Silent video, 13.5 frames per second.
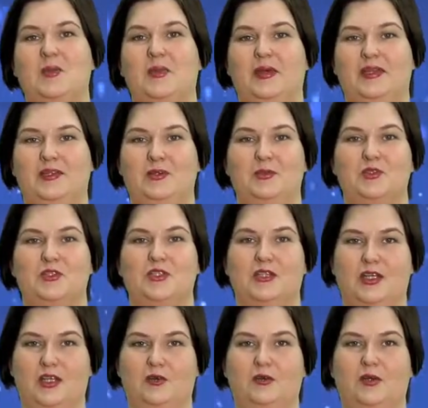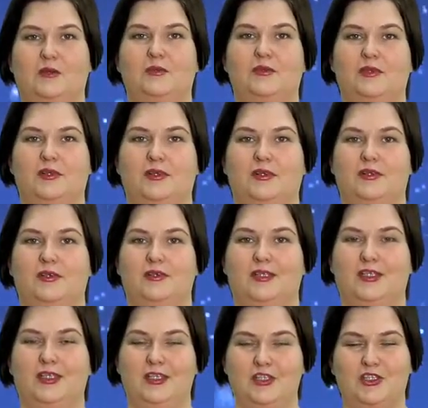Поэтому желаю вам э,
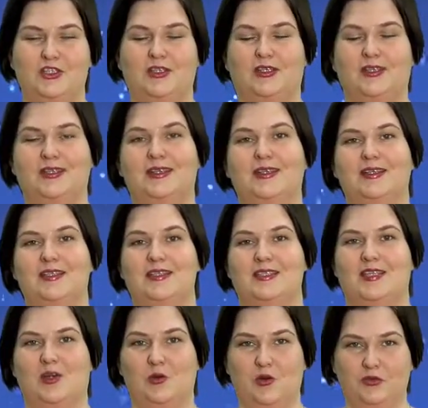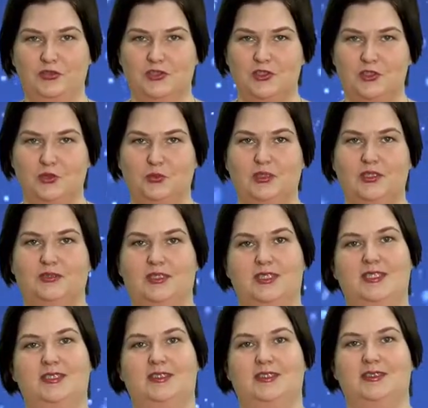лично здоровья, чтобы
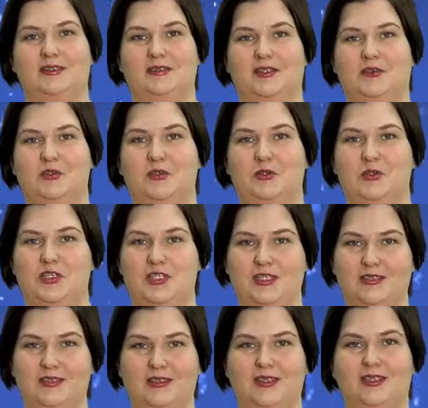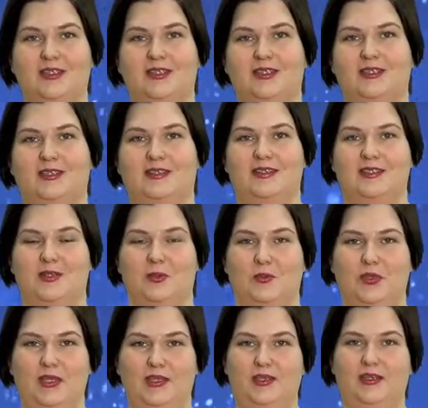хватило на все сил, э,
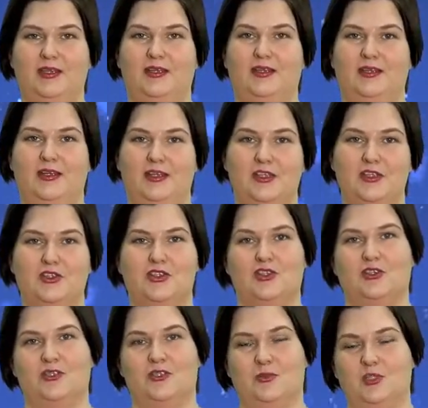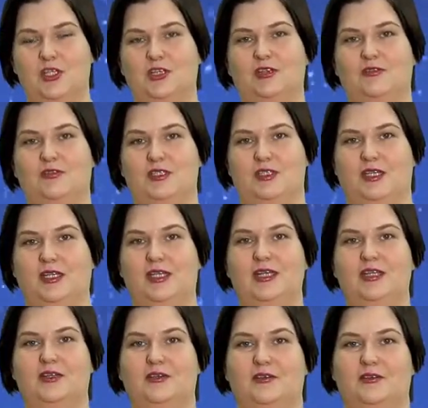терпения и, конечно же, замечательного
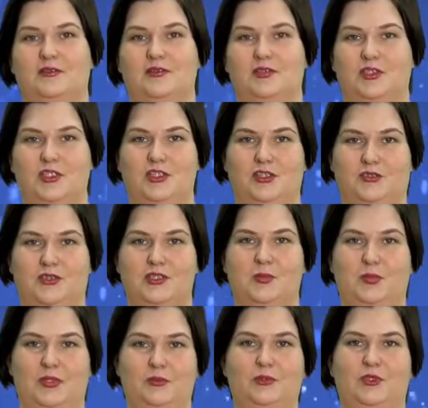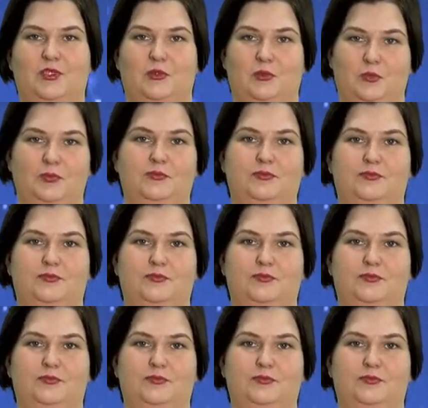настроения в 2021 году.